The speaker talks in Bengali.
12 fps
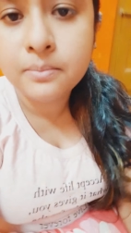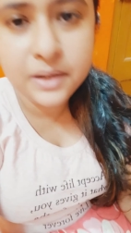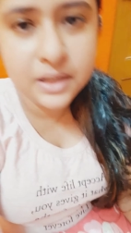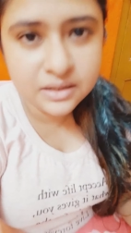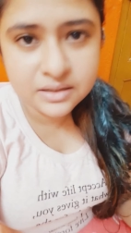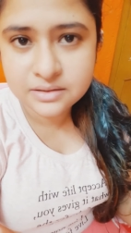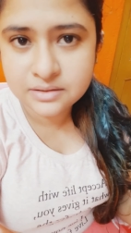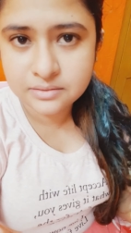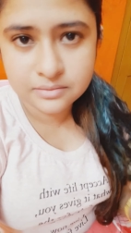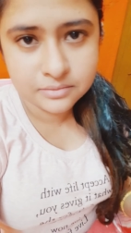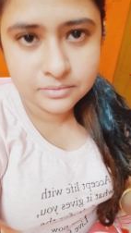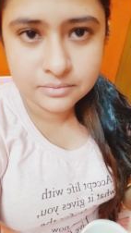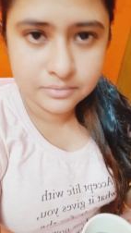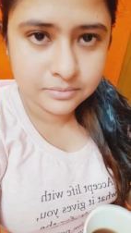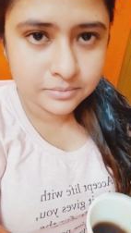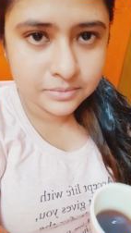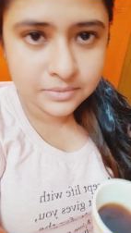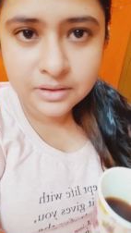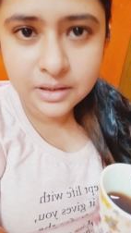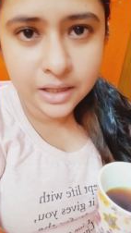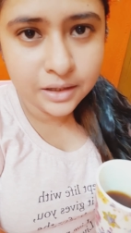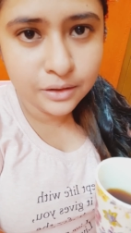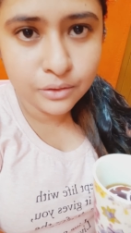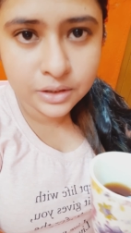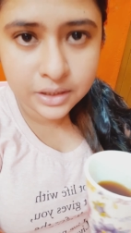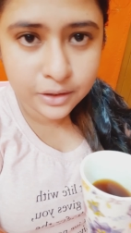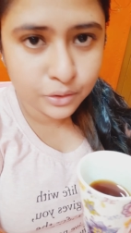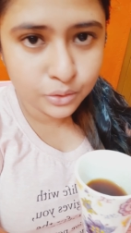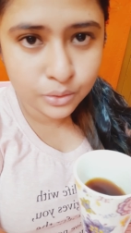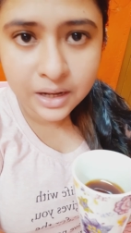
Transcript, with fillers: প্লিজ তাদের কথায় অত